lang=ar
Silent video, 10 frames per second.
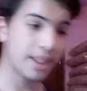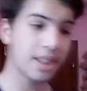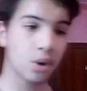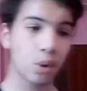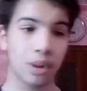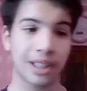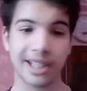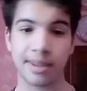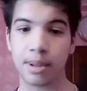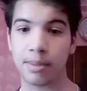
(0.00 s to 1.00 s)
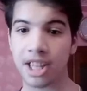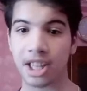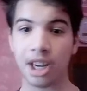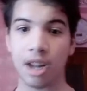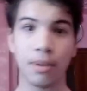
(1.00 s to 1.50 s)
الناس ويقول لك لازم تبدا
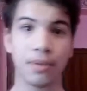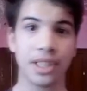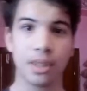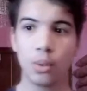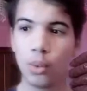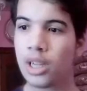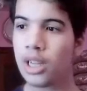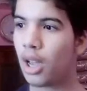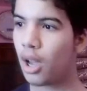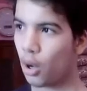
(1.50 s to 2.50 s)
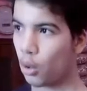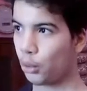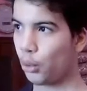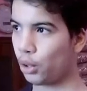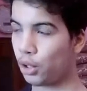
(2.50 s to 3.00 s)
تقرا من الفصل الاول
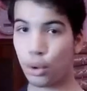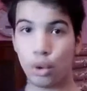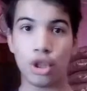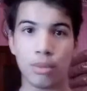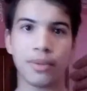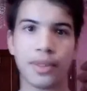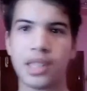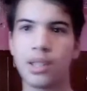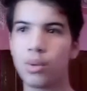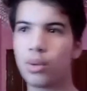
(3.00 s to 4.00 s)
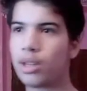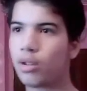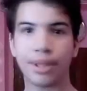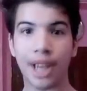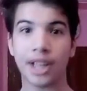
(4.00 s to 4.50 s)
وتحل لي سوجي من الفصل
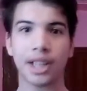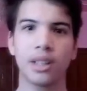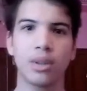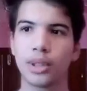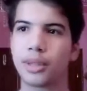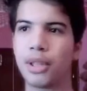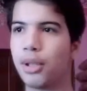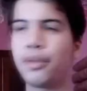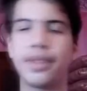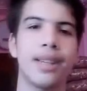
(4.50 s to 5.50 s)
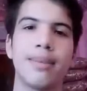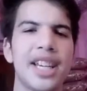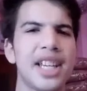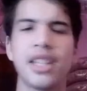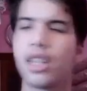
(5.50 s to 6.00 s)
الاول ومن نهارك الاول تبدا تحل في
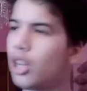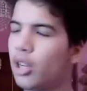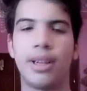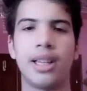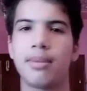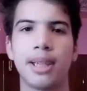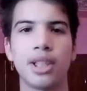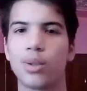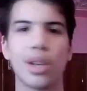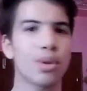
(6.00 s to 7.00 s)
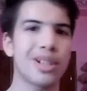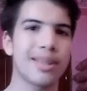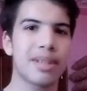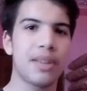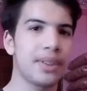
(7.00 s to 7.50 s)
التمارين ما على باليش واش
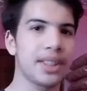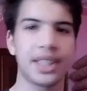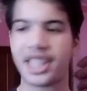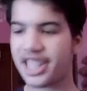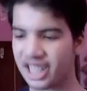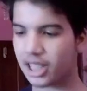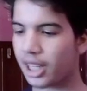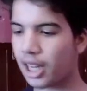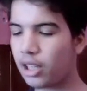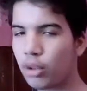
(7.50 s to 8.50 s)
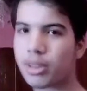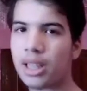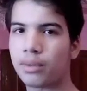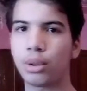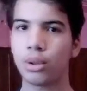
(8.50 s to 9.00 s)
ولازم تحفظ الدرس اللي تقراه اليوم
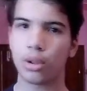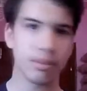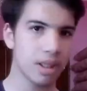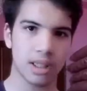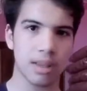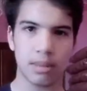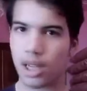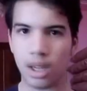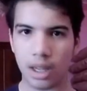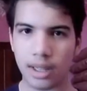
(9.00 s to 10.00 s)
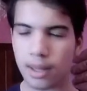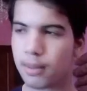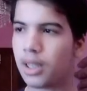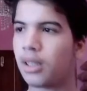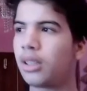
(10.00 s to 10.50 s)
تحفظه اليوم اكسيتيرا
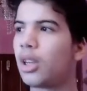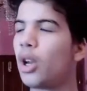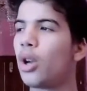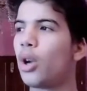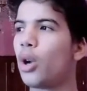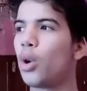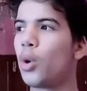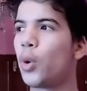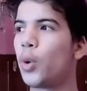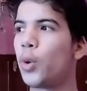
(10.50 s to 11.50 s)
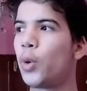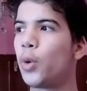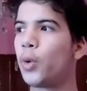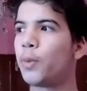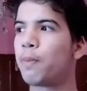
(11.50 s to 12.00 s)
اكسيتيرا
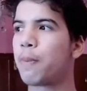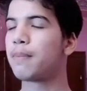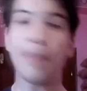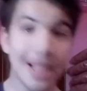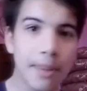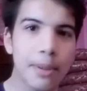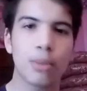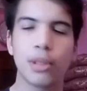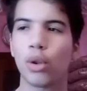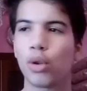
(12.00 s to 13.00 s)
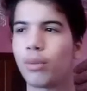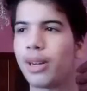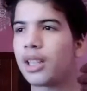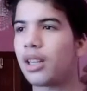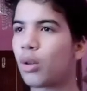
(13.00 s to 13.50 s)
أه ماذا بكم اللي يقول لكم
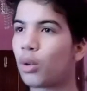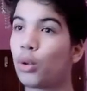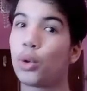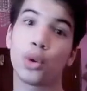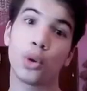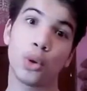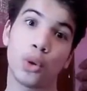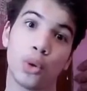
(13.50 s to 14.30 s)
هكا قولوا له انت